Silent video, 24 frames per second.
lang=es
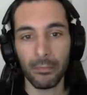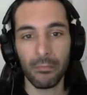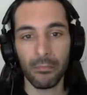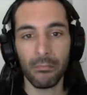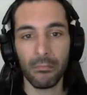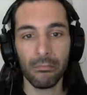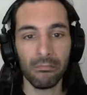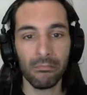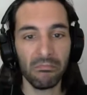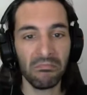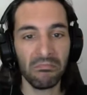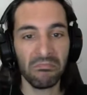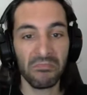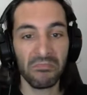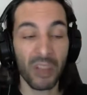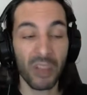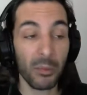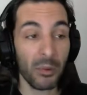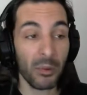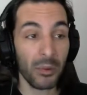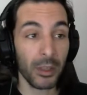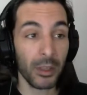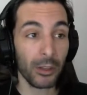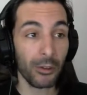Mm, de
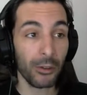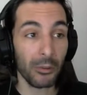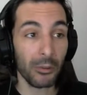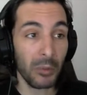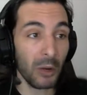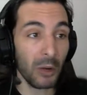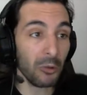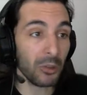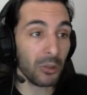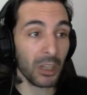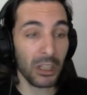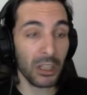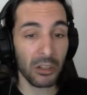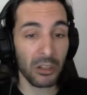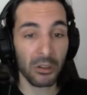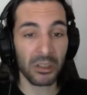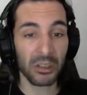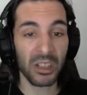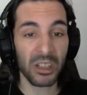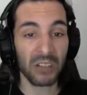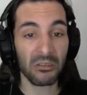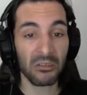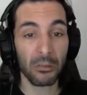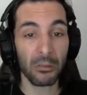momento no me gusta, quiero que
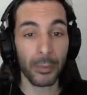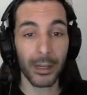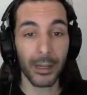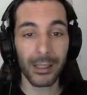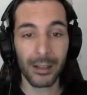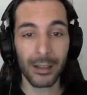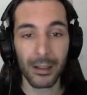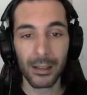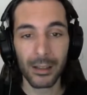sea sorpresa.